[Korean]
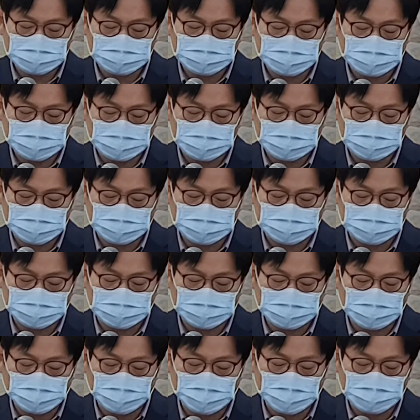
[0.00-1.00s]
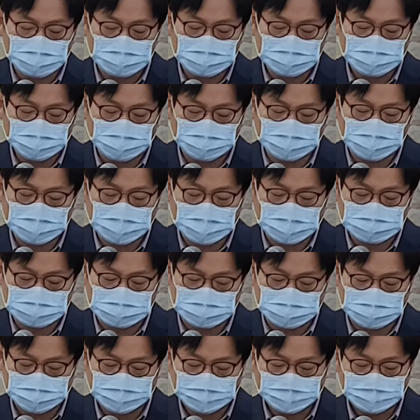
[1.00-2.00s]
군대를 거느리고
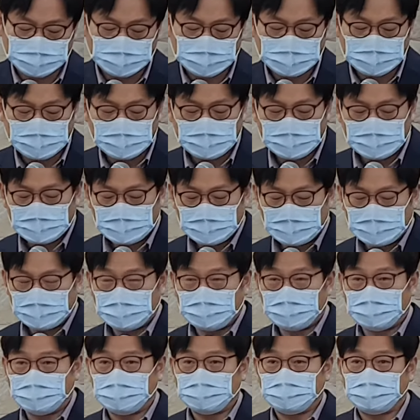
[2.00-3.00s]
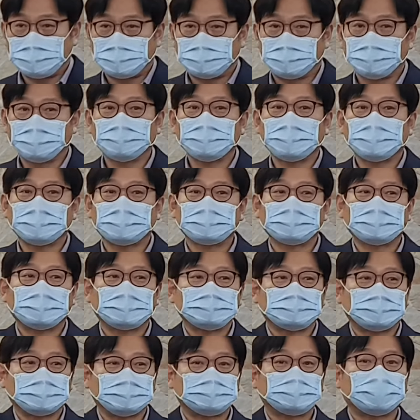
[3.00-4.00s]
거기까지 어, 요 얘기가
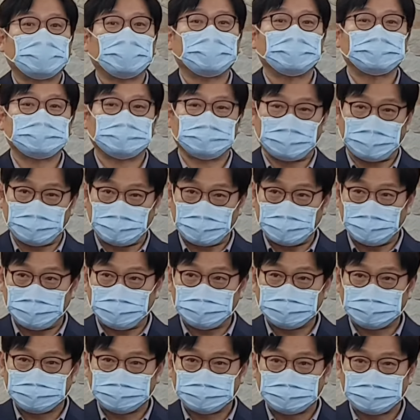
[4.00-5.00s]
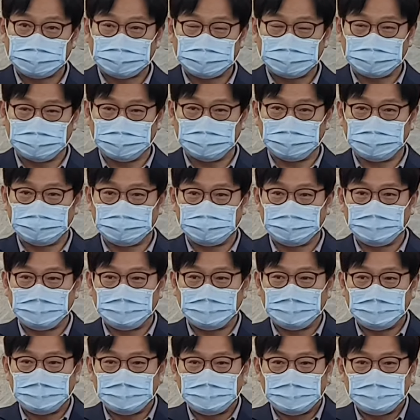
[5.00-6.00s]
이제 이사야에도 나와요. 음.
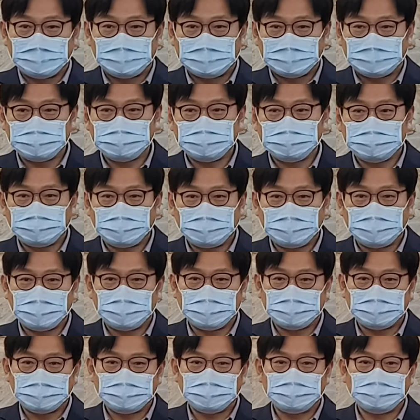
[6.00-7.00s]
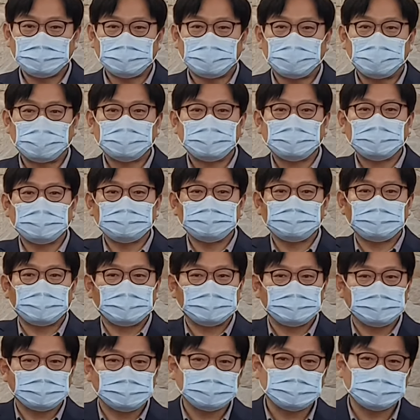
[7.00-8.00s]
근데 이
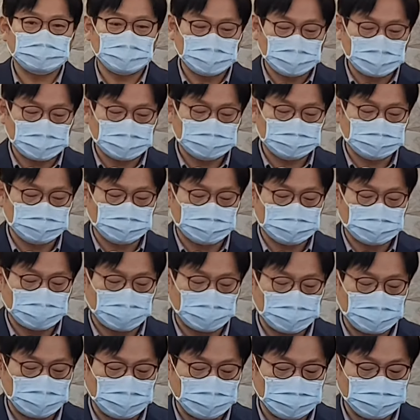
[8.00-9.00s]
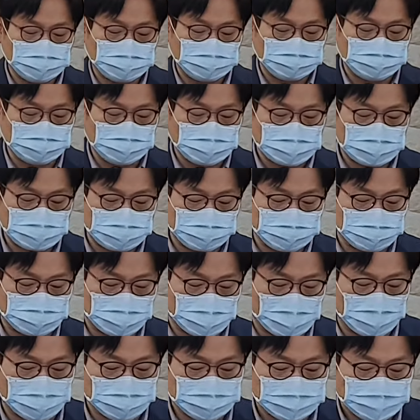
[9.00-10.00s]
하나님만 의지해 가지고 사내립을
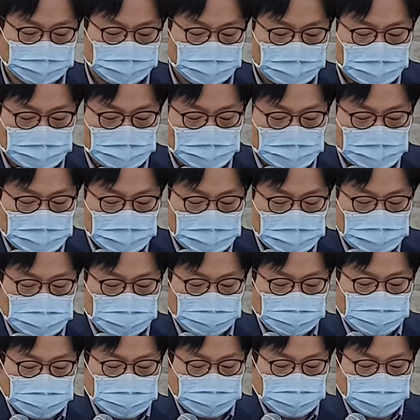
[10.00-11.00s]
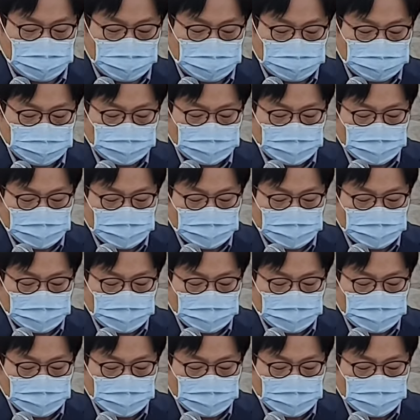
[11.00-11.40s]
물리칩니다. 21절